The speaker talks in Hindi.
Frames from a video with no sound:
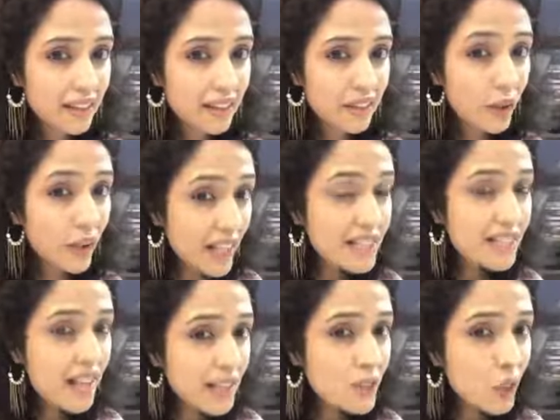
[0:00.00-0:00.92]
और
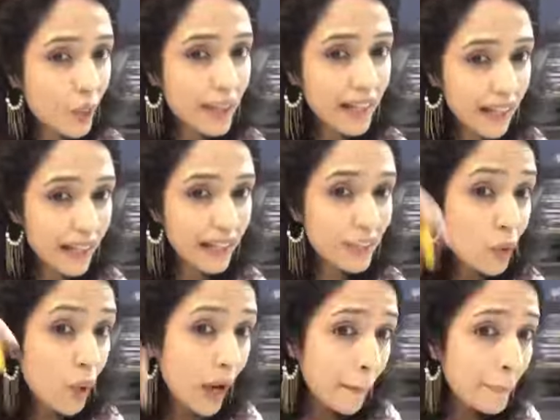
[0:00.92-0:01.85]
एहसास हो गया है तो
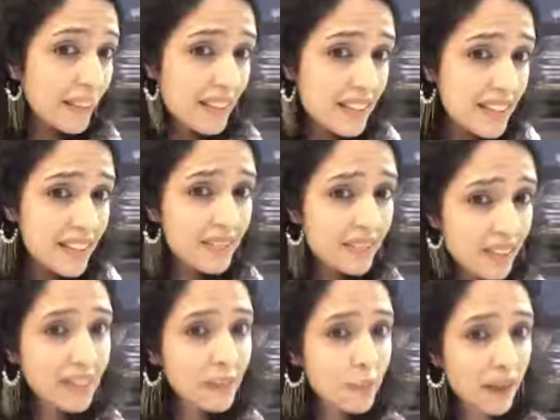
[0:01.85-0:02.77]
अभी इसी
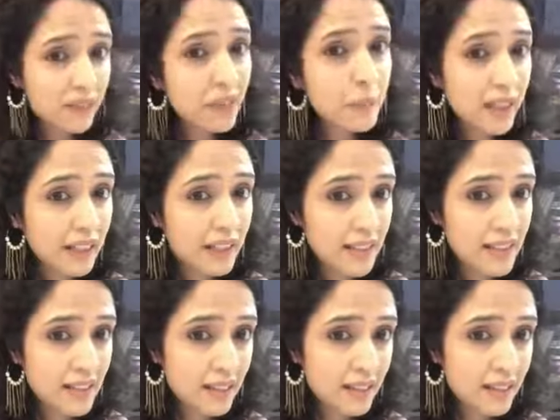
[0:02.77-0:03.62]
वक्त माफ़ी मांग लीजिए